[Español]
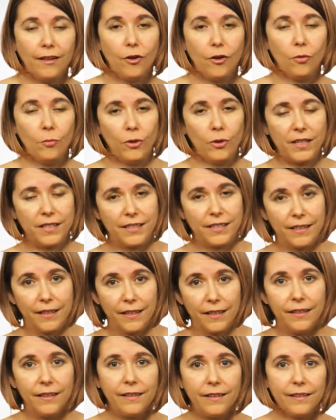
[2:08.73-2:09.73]
como
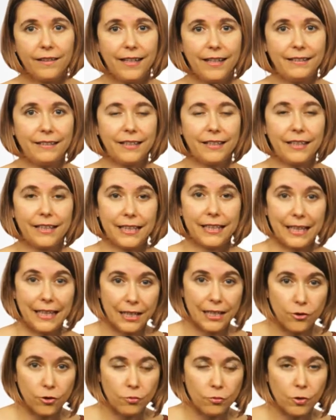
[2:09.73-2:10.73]
distinguir entre
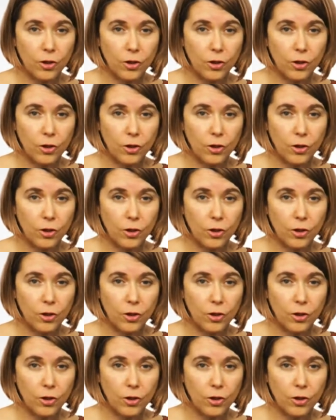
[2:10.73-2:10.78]
derechos